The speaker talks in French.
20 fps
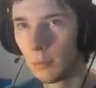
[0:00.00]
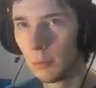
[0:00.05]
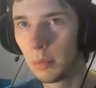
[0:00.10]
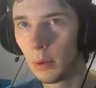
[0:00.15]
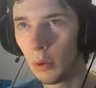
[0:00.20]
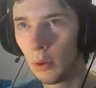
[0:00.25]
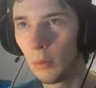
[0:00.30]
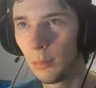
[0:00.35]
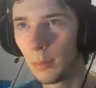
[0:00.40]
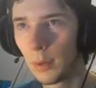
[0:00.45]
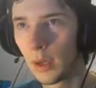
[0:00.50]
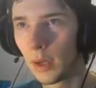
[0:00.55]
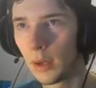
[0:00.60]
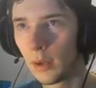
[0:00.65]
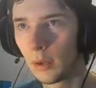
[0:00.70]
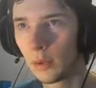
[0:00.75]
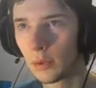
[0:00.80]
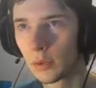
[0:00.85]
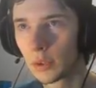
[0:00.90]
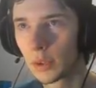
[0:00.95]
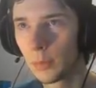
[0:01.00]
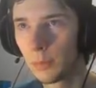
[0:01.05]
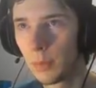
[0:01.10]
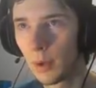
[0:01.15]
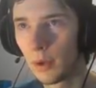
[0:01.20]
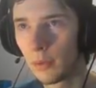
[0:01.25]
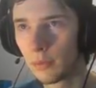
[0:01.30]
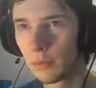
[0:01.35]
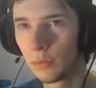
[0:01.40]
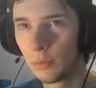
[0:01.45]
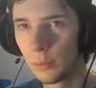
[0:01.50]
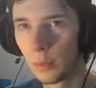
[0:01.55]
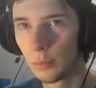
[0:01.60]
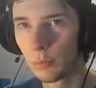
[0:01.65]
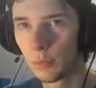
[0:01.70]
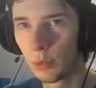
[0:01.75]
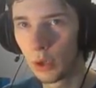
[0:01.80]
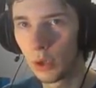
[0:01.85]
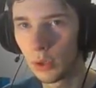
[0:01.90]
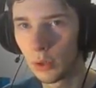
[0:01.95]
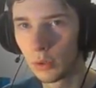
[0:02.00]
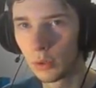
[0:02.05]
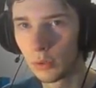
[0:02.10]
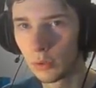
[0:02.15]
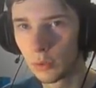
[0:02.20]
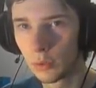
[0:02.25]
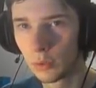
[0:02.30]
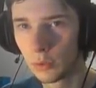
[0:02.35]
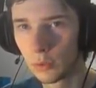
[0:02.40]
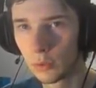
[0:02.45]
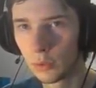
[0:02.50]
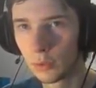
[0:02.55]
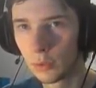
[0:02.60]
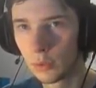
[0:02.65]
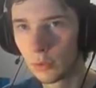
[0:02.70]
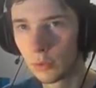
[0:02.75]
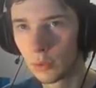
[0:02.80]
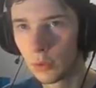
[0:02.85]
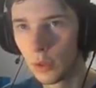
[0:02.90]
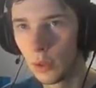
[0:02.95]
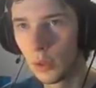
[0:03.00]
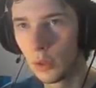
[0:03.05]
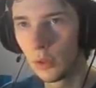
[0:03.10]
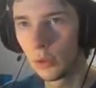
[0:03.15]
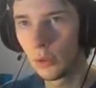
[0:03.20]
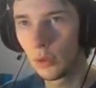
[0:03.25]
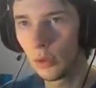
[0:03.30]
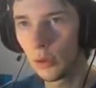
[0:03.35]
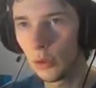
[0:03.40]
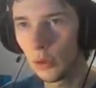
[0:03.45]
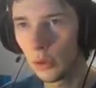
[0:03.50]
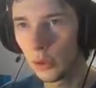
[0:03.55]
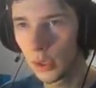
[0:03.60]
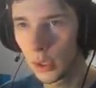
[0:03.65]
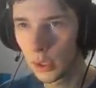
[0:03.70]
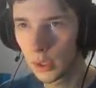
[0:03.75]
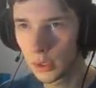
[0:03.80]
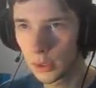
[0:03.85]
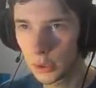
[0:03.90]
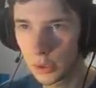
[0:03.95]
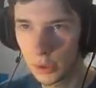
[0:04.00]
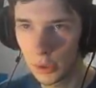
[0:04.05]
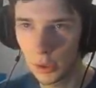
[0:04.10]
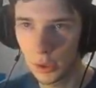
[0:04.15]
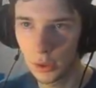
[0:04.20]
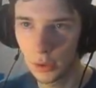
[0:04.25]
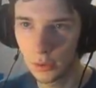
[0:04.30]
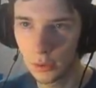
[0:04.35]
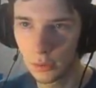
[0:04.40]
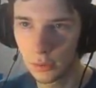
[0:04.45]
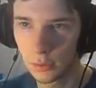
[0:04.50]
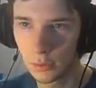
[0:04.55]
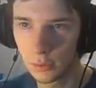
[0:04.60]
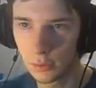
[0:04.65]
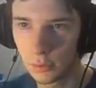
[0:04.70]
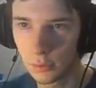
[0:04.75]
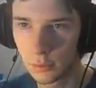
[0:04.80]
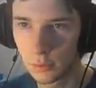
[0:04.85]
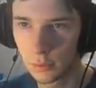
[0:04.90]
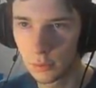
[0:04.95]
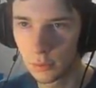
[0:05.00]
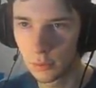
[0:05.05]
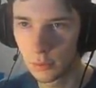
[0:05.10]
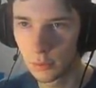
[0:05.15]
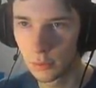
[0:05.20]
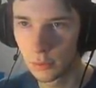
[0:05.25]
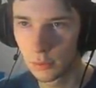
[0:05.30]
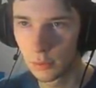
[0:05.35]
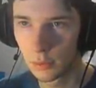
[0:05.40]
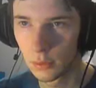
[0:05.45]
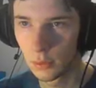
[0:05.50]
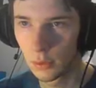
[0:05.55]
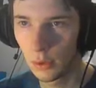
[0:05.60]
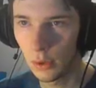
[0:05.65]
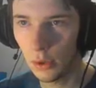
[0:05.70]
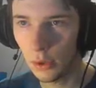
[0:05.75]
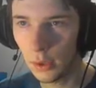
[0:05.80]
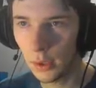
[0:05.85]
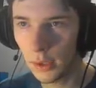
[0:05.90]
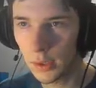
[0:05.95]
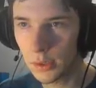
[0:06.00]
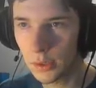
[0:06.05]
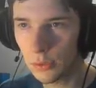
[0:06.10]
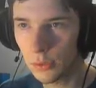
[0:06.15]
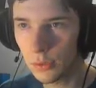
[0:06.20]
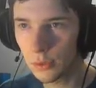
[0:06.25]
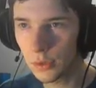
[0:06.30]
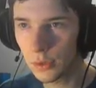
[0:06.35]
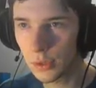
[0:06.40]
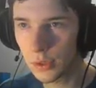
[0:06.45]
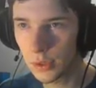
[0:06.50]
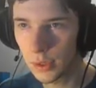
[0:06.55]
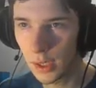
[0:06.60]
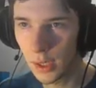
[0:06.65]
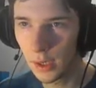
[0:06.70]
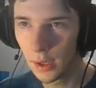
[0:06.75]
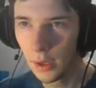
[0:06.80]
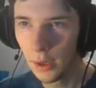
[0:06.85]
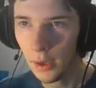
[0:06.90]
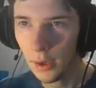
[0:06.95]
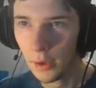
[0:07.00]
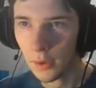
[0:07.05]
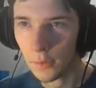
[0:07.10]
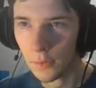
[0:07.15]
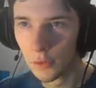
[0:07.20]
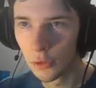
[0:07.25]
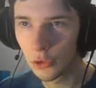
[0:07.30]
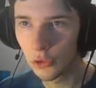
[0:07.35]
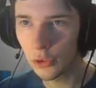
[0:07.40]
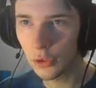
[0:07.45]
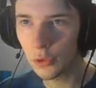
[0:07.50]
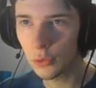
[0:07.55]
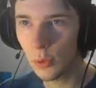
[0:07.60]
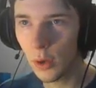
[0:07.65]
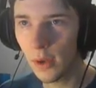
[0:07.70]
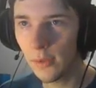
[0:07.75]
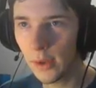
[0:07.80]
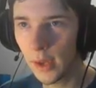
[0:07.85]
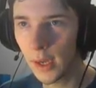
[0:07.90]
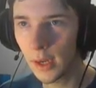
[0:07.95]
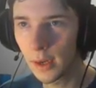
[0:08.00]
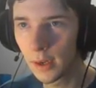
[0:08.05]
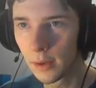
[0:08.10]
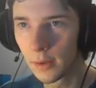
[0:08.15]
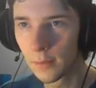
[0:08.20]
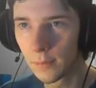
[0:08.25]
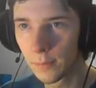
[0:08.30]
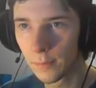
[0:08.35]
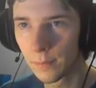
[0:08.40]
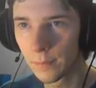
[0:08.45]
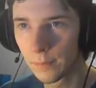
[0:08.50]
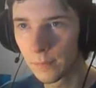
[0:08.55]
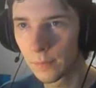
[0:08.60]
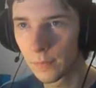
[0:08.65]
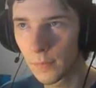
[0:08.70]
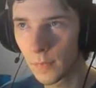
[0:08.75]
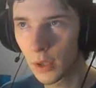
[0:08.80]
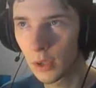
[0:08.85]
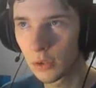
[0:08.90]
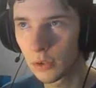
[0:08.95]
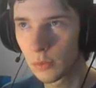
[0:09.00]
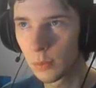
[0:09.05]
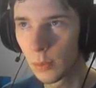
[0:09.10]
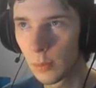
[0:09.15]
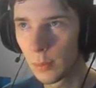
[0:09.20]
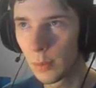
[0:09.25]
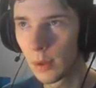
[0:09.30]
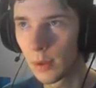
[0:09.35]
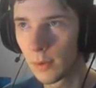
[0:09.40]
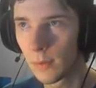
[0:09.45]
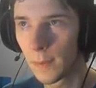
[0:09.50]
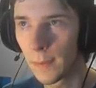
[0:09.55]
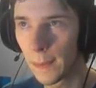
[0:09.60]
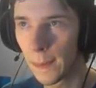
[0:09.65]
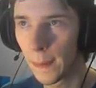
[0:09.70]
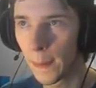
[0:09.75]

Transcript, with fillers: Bon, ben, je sais pas vous, mais moi... Euh, Oh, il y a un chien. Oh, il est chaud ce chien oh, Je veux jouer avec Non, je peux pas.